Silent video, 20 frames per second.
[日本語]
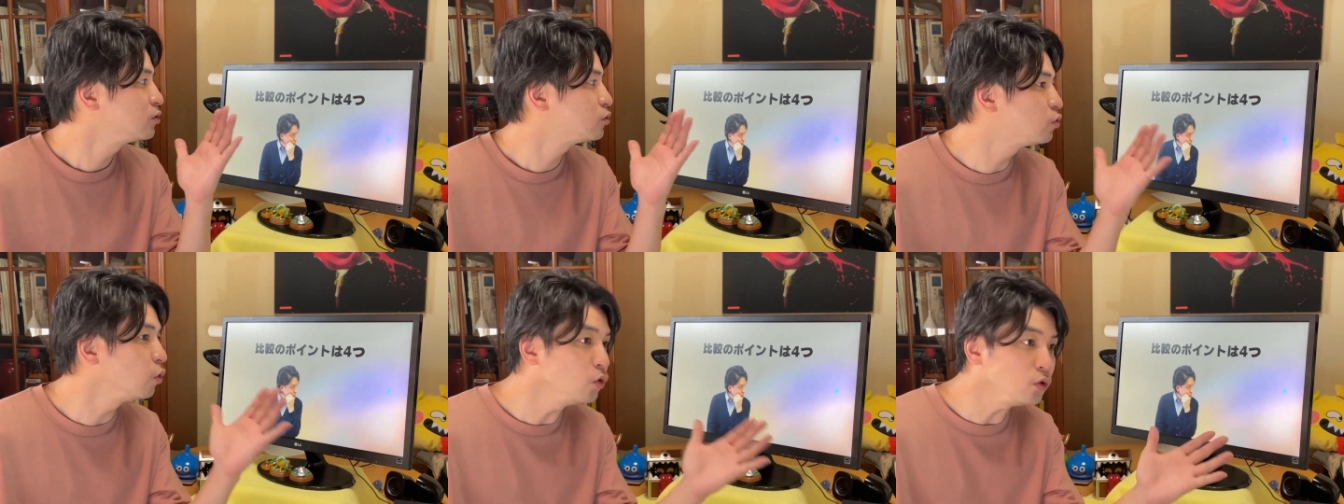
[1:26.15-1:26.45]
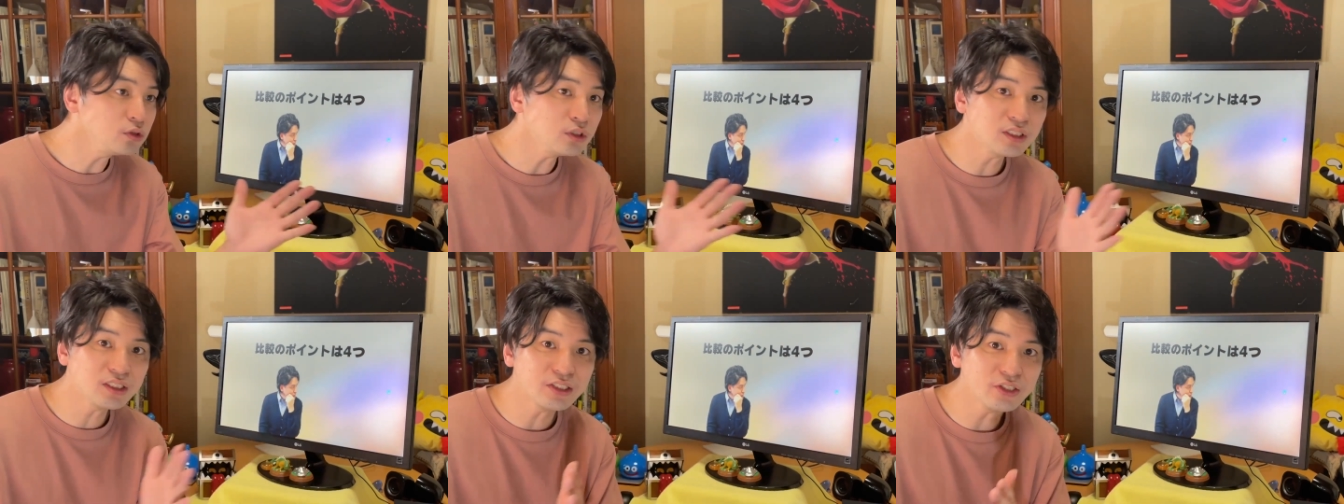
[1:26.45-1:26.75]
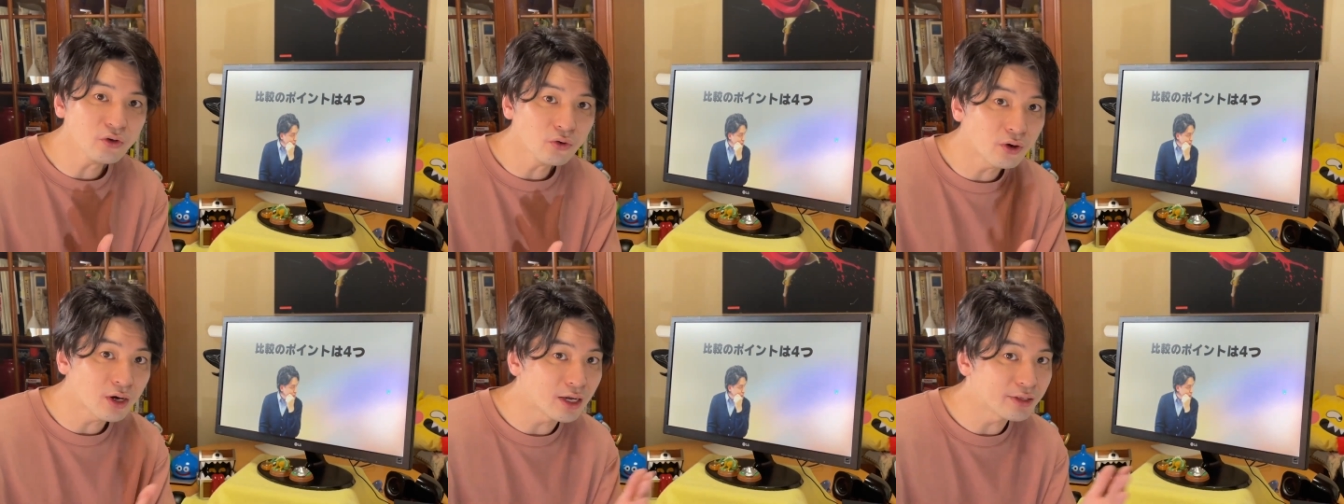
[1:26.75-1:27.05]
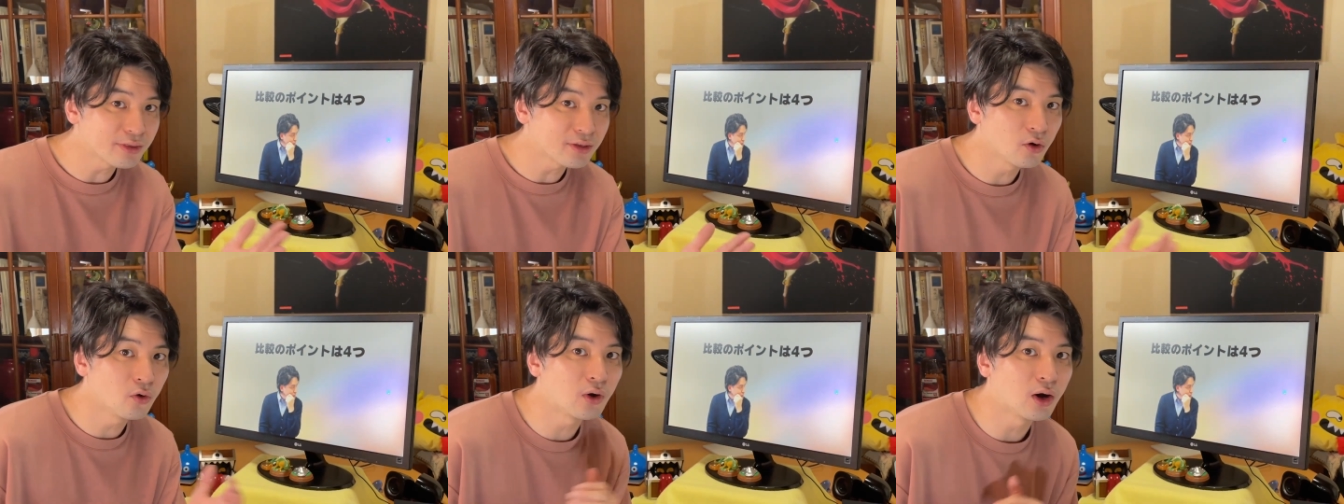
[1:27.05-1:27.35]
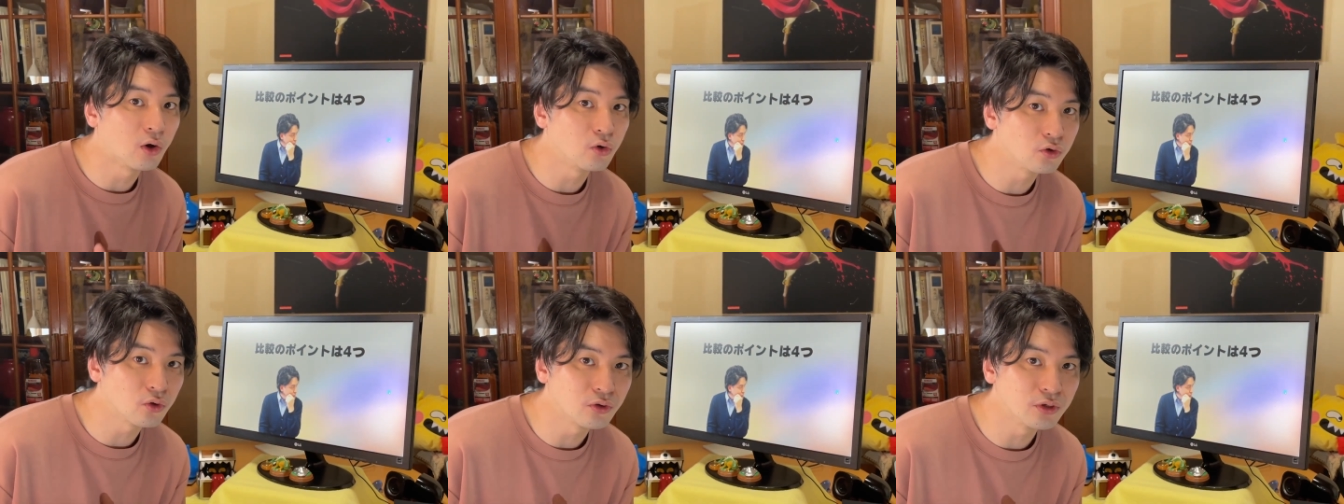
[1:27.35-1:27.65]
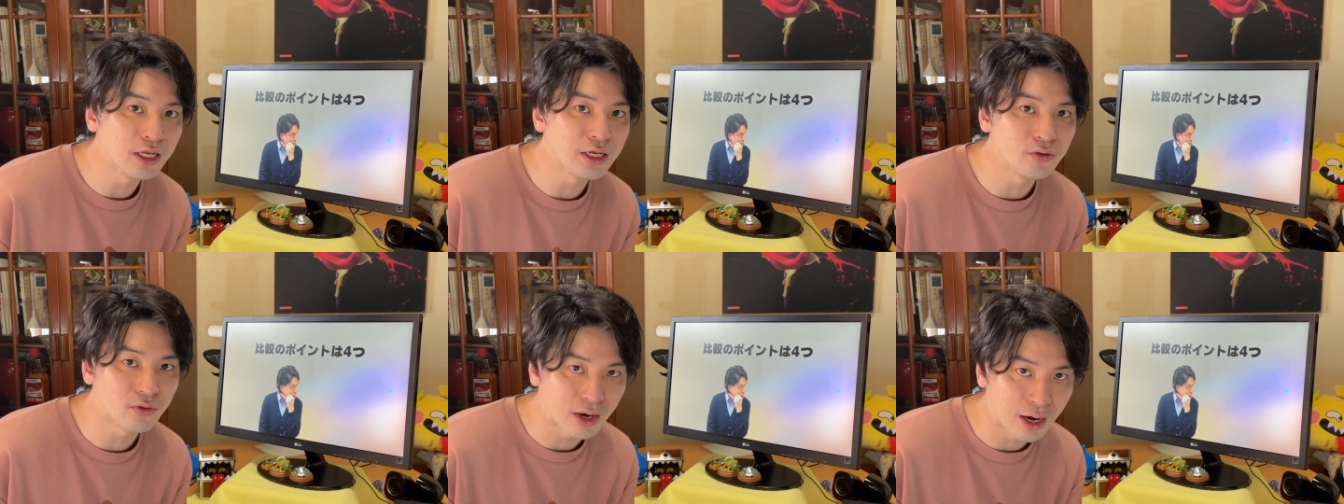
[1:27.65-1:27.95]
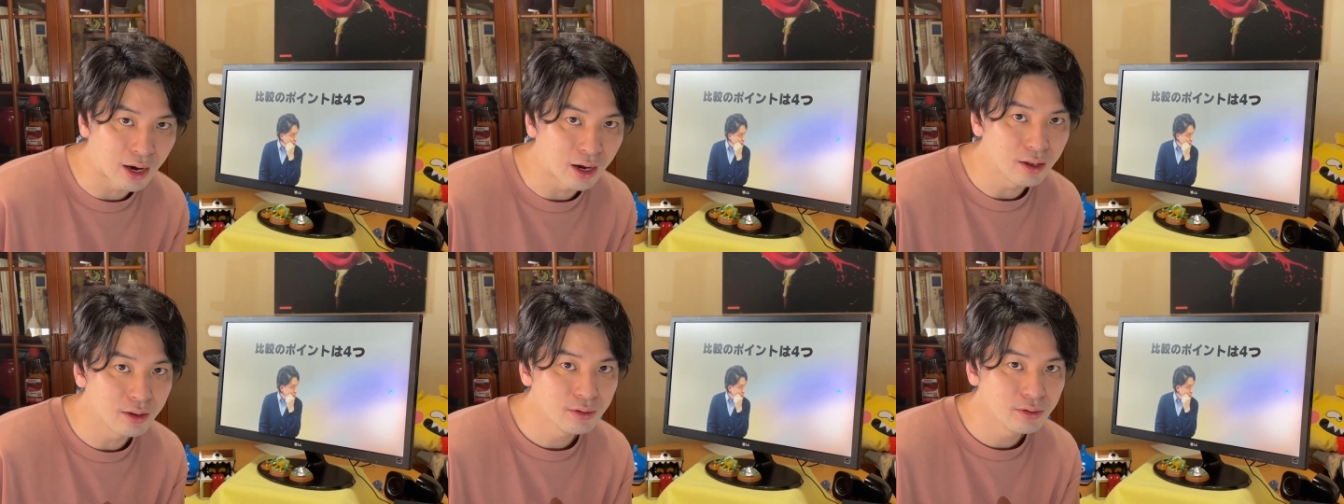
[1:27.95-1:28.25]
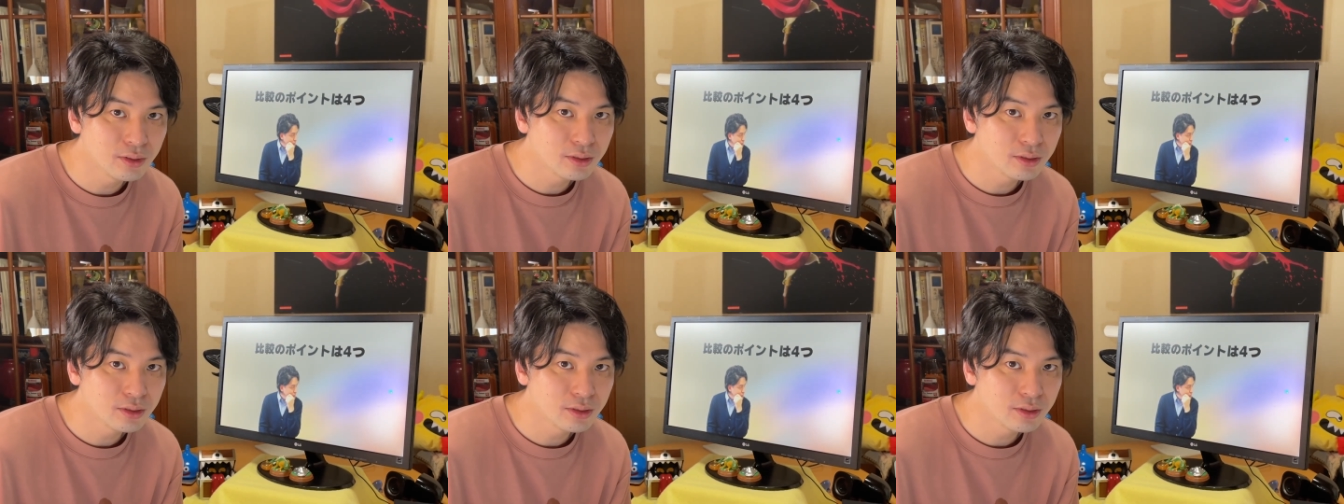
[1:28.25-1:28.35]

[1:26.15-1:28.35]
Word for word: どっちを買った方がお得なのか。